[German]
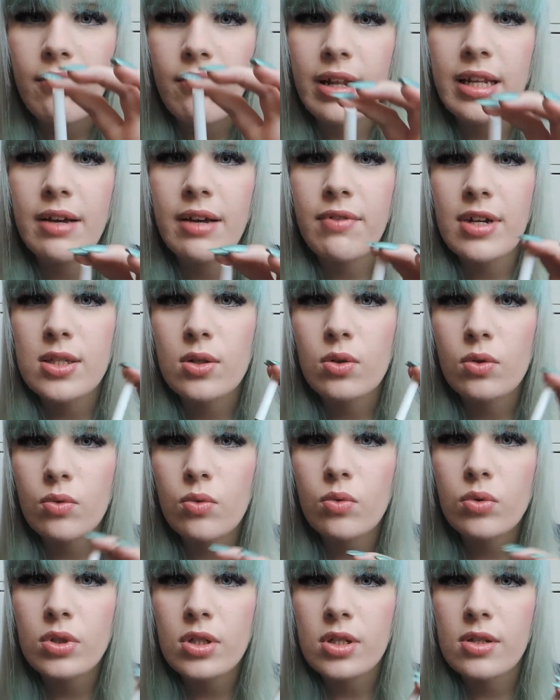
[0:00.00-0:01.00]
Wenn ihr was
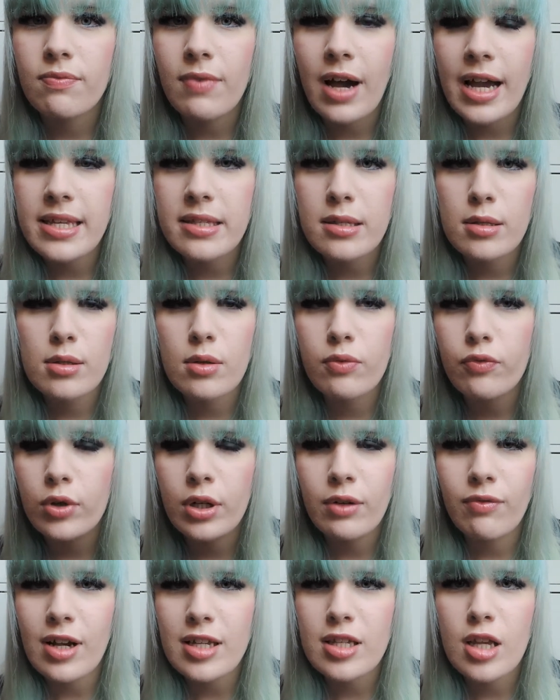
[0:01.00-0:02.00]
Gutes, Weißes
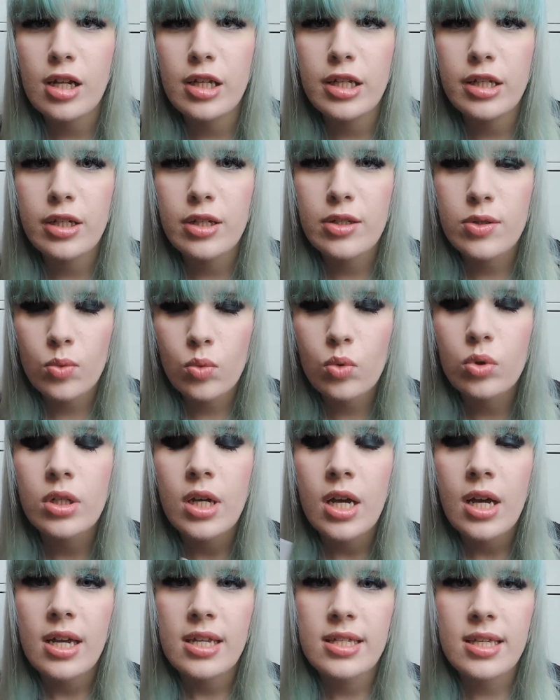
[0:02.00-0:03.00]
für die Wasserlinie sucht,
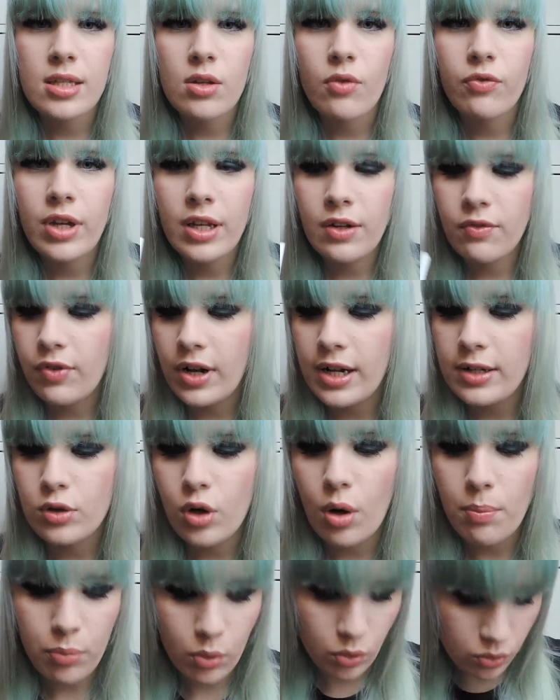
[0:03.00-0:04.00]
ist das auf jeden Fall ein
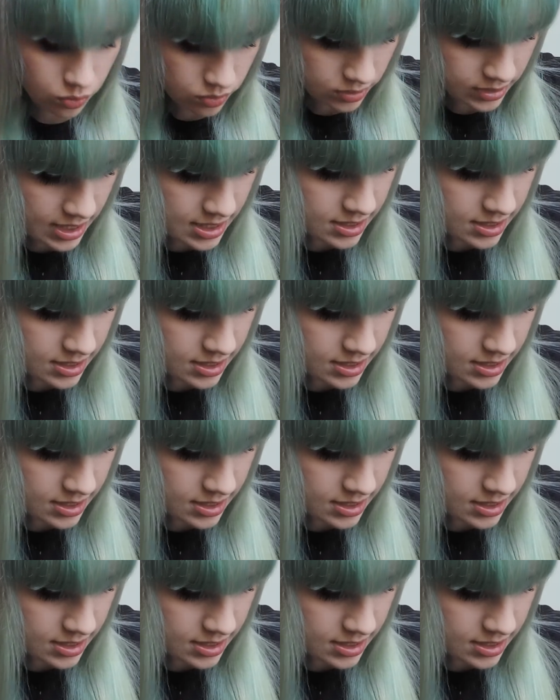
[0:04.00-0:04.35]
Top-Produkt.